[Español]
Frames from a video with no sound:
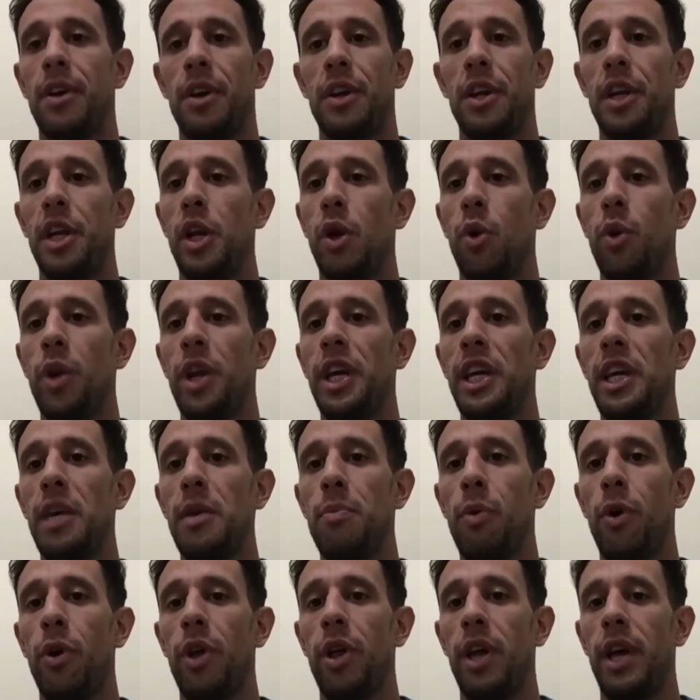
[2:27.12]
ningún
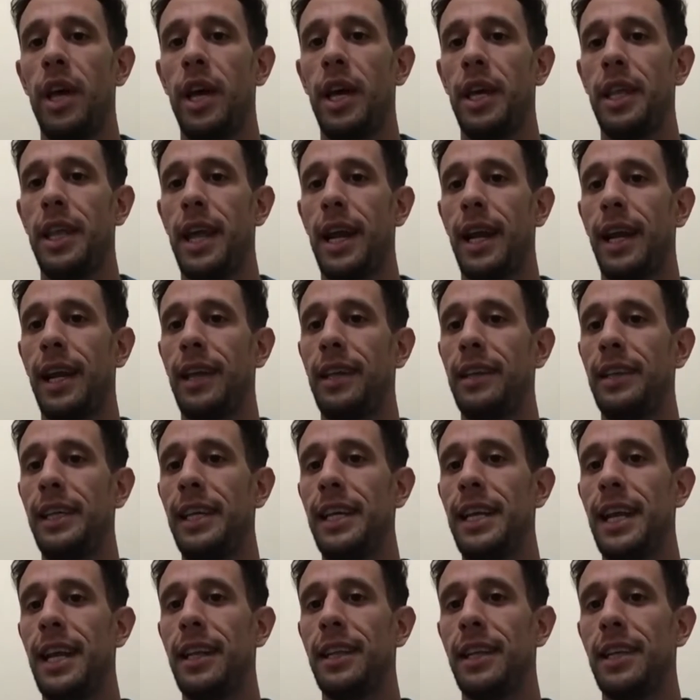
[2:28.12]
equipo de,
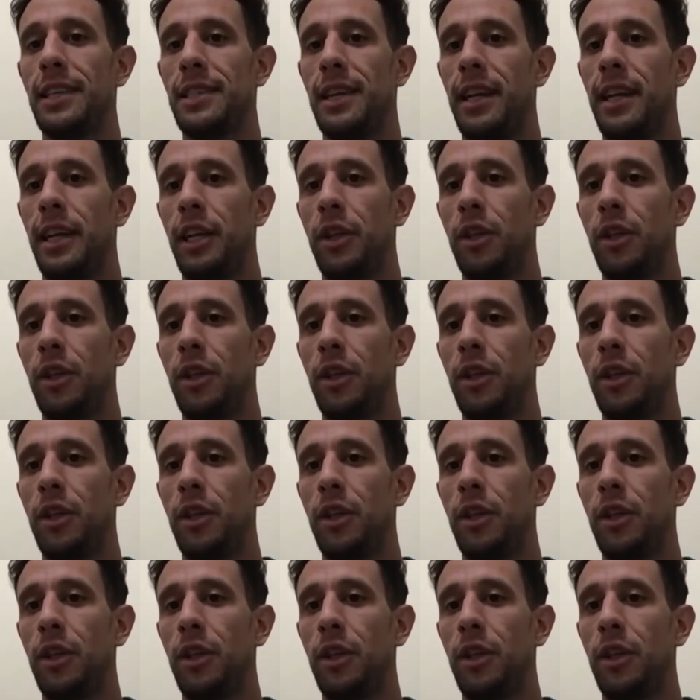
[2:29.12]
Argentina antes en la